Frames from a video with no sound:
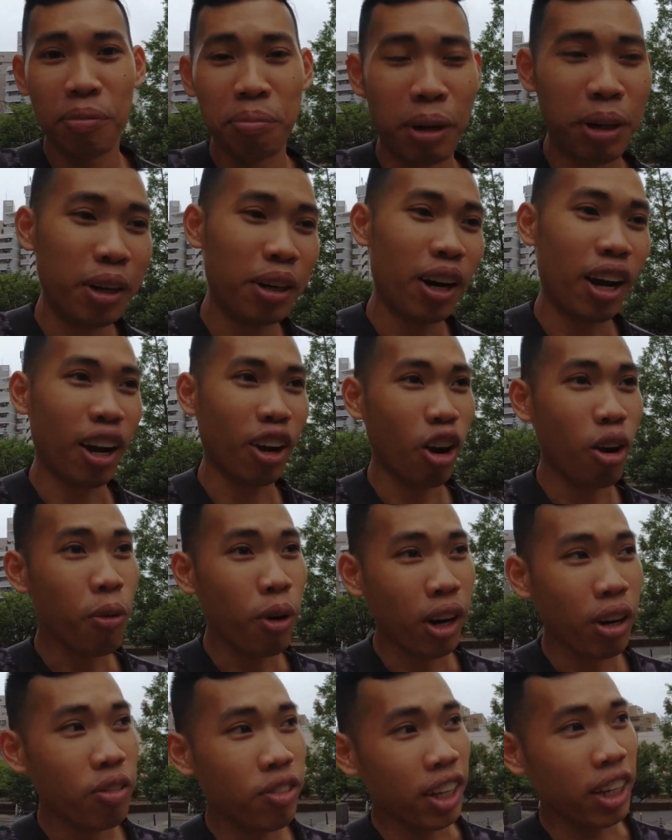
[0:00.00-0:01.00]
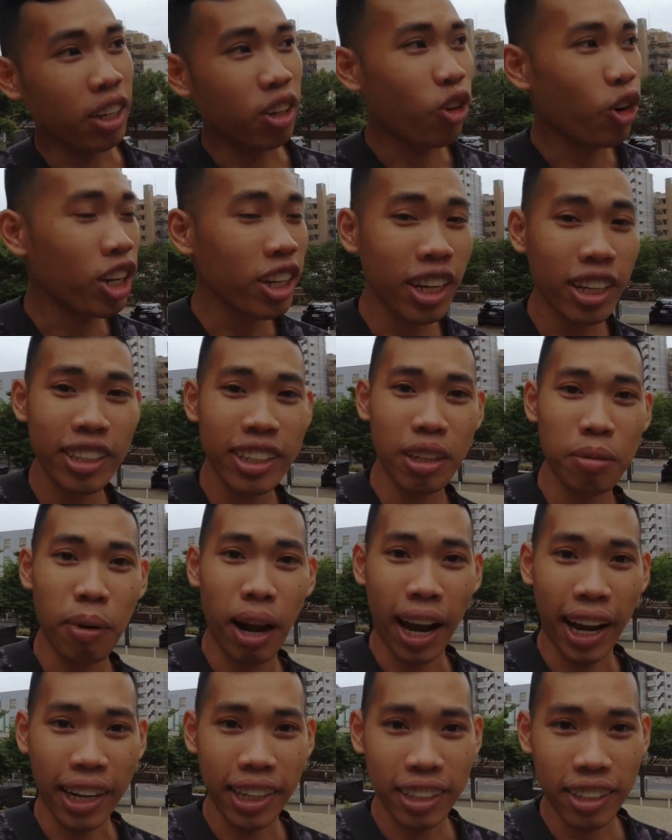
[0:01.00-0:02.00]
mình uh, có một cái viện khuyến khích các
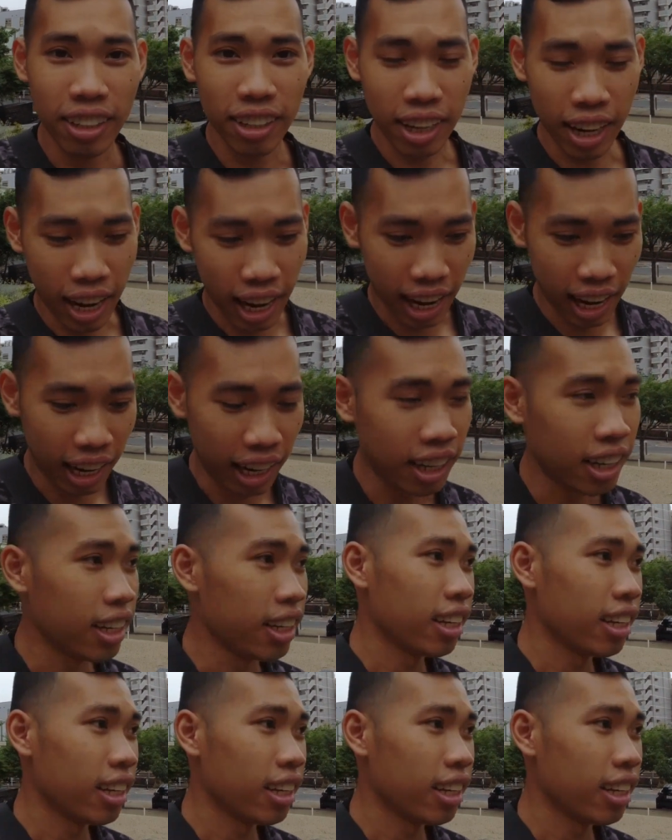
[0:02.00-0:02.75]
bạn đó là